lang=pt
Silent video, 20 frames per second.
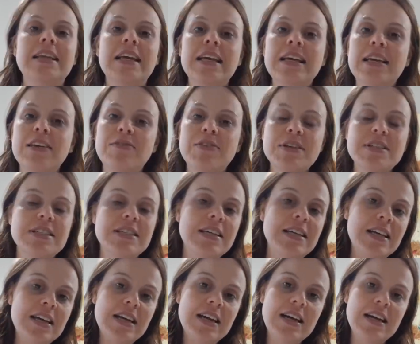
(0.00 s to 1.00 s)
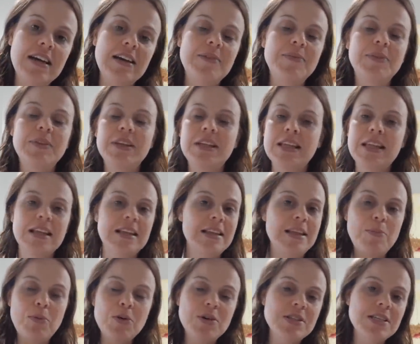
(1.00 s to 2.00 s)
Tem que fazer
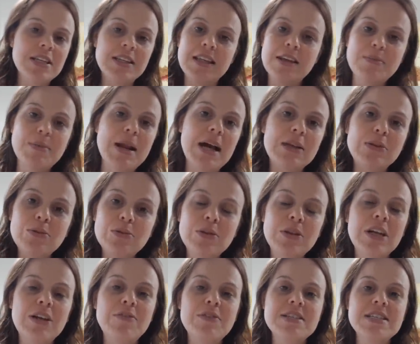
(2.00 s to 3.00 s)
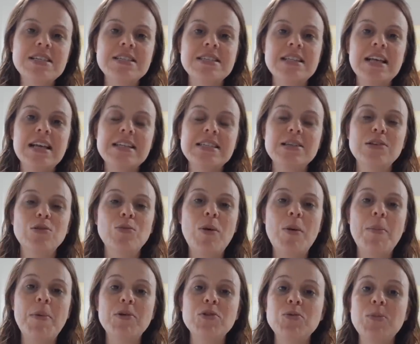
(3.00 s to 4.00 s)
depois que terminar tudo, tem que fazer a instalação do
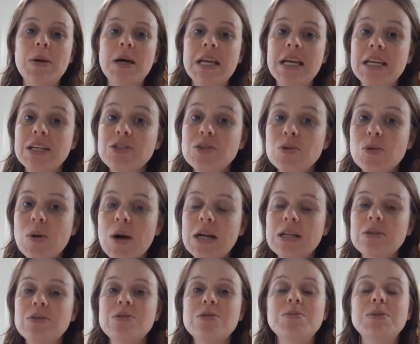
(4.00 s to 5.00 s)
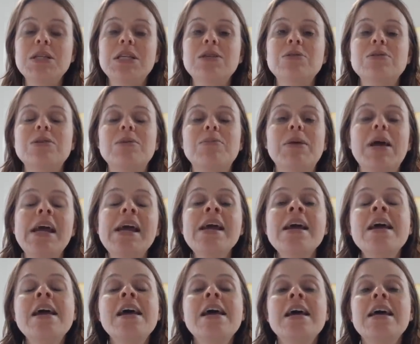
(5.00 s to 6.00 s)
papel de parede do quarto dos meninos
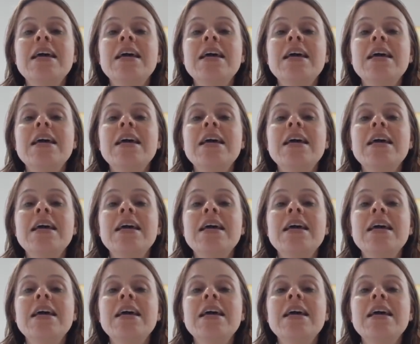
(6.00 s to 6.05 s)
também.